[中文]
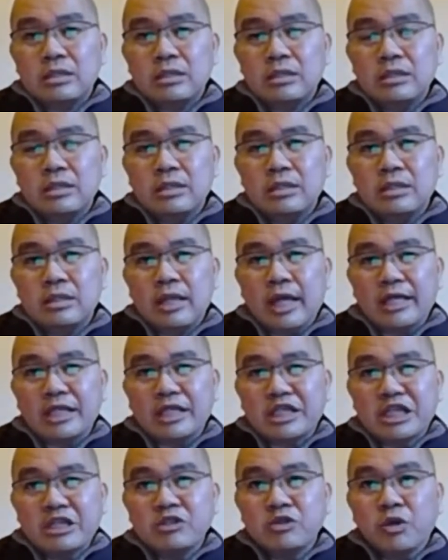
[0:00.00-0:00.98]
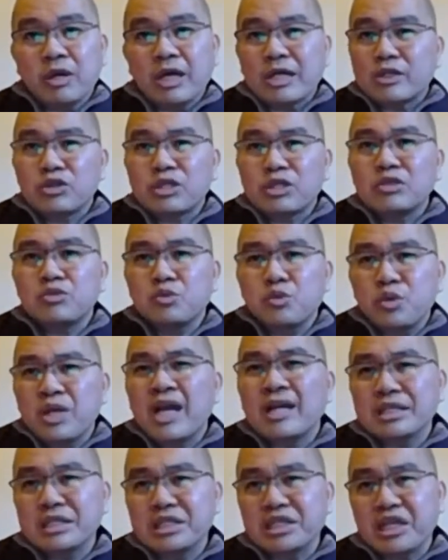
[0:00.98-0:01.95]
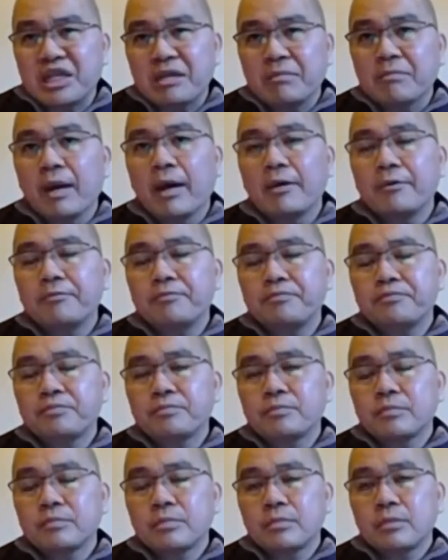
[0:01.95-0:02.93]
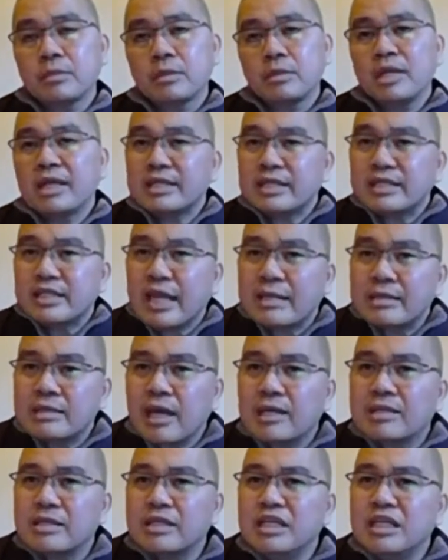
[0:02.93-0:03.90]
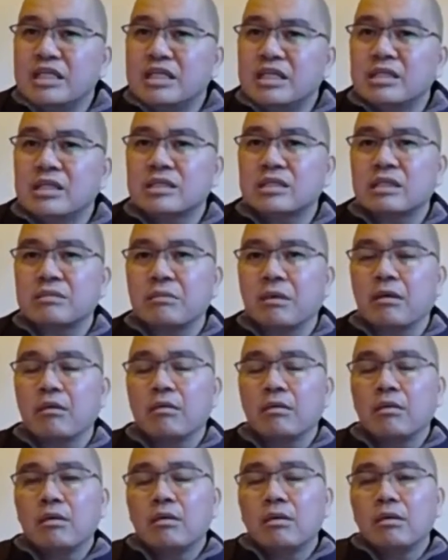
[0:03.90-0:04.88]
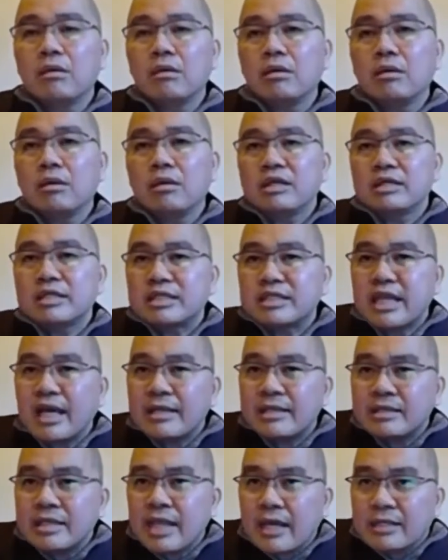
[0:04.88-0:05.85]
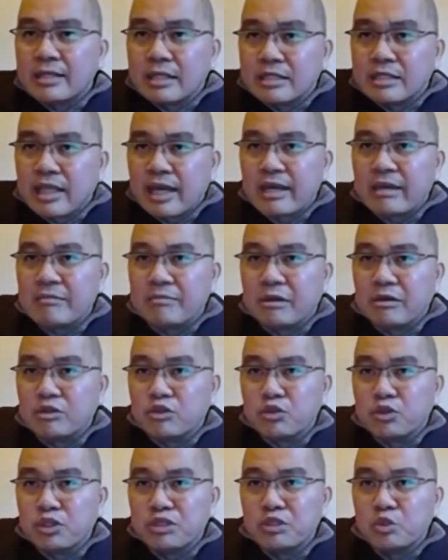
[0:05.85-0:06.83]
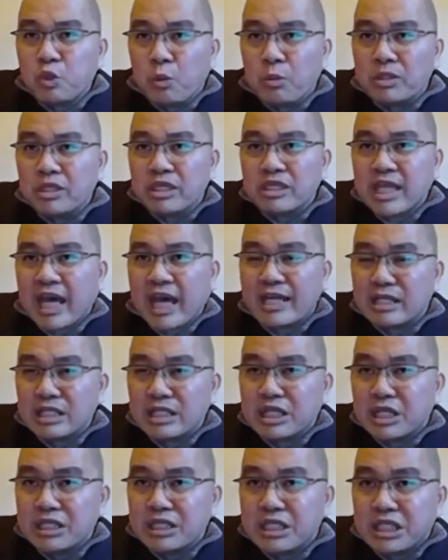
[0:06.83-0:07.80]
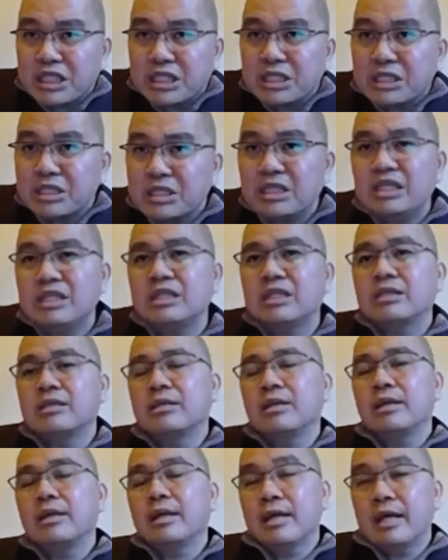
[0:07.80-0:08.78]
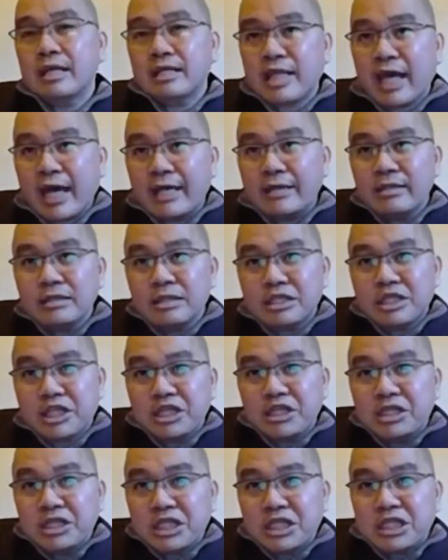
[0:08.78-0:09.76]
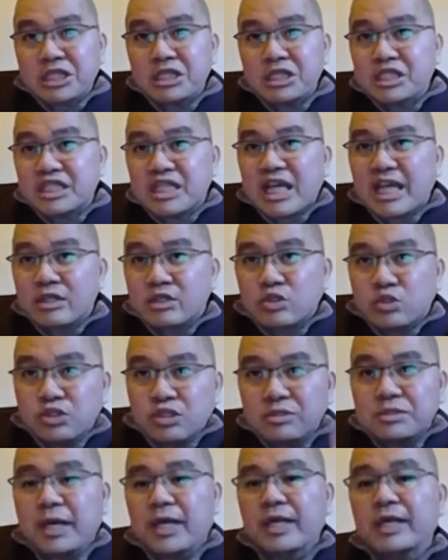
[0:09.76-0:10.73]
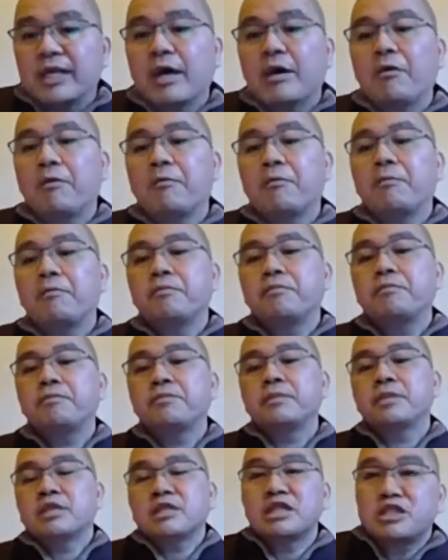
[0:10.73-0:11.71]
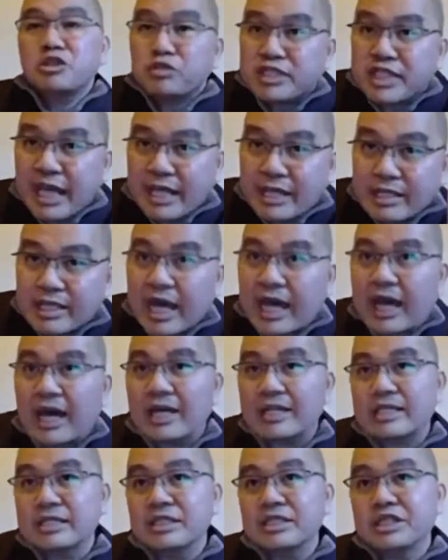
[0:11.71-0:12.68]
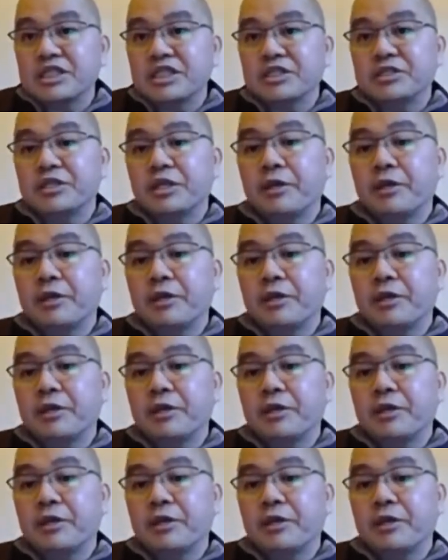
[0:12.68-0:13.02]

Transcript: 来形容啊，就是无量劫嘛。那三大的意思是什么？三大的代表就是我们的贪嗔痴意的，贪嗔痴三途的烦恼，这个叫三大阿僧祇劫。